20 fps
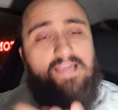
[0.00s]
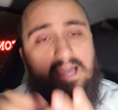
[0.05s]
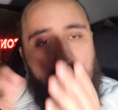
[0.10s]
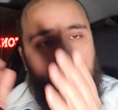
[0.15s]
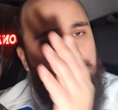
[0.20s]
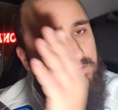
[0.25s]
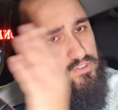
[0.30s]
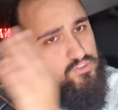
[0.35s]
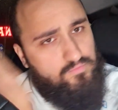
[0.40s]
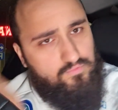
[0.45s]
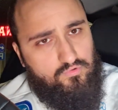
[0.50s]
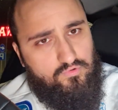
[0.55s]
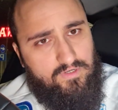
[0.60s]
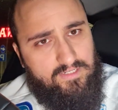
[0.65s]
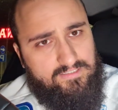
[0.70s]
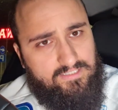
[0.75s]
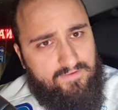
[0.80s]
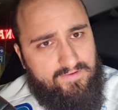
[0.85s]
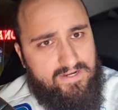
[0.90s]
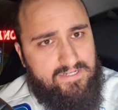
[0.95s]
Ha preso pure
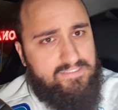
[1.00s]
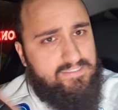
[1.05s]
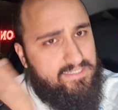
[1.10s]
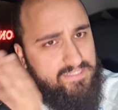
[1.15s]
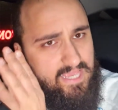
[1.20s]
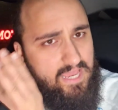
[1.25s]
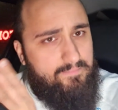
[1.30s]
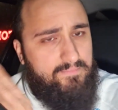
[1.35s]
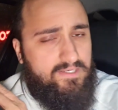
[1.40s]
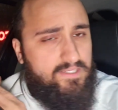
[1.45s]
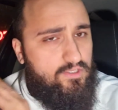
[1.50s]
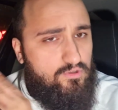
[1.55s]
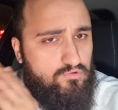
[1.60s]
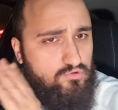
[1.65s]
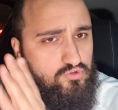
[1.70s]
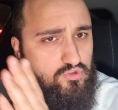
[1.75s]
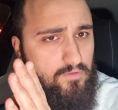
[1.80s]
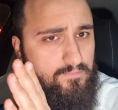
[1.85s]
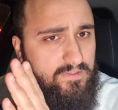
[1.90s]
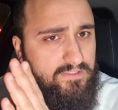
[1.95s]
una traversa, diamine, io
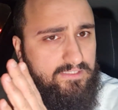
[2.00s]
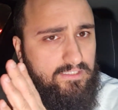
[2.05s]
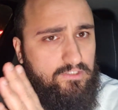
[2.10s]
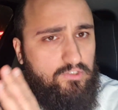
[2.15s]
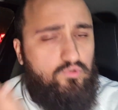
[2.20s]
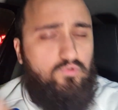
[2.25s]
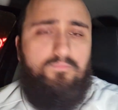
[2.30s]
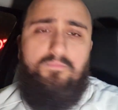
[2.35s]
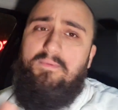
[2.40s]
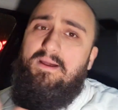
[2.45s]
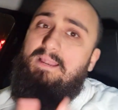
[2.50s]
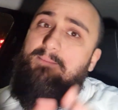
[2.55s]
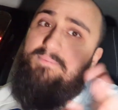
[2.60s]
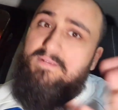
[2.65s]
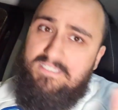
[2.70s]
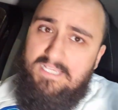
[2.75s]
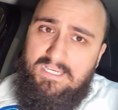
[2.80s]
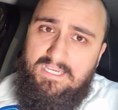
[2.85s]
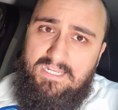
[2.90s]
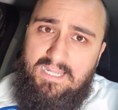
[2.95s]
non sto mettendo in dubbio, ma l'ha
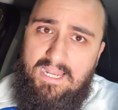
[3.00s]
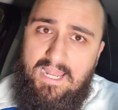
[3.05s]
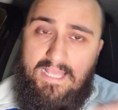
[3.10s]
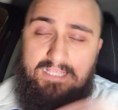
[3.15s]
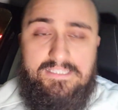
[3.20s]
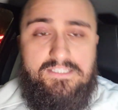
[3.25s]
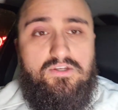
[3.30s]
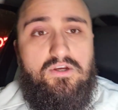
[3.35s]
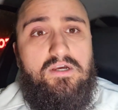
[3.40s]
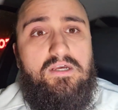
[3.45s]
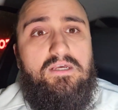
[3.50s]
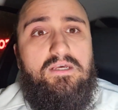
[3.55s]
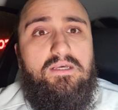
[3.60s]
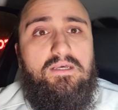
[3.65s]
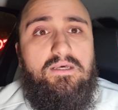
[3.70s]
presa anche la Lazio.